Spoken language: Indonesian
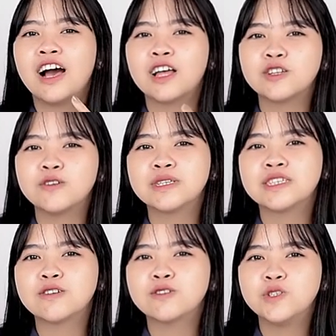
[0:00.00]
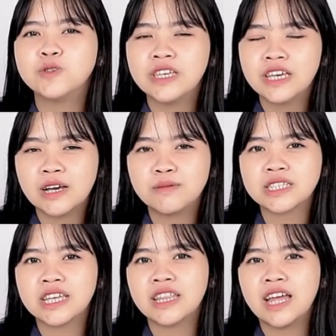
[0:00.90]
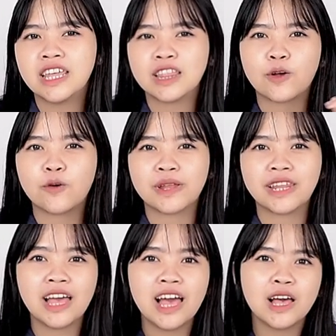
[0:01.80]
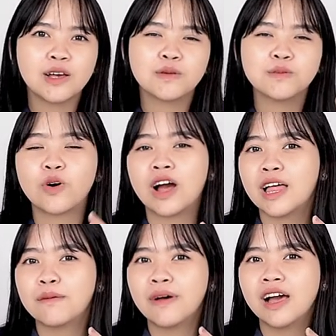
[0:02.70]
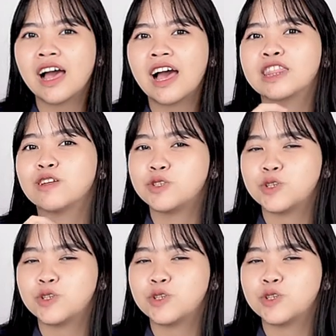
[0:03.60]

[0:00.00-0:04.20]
atau bisa kunjungi e-commerce kita di Tokopedia, Bukalapak, atau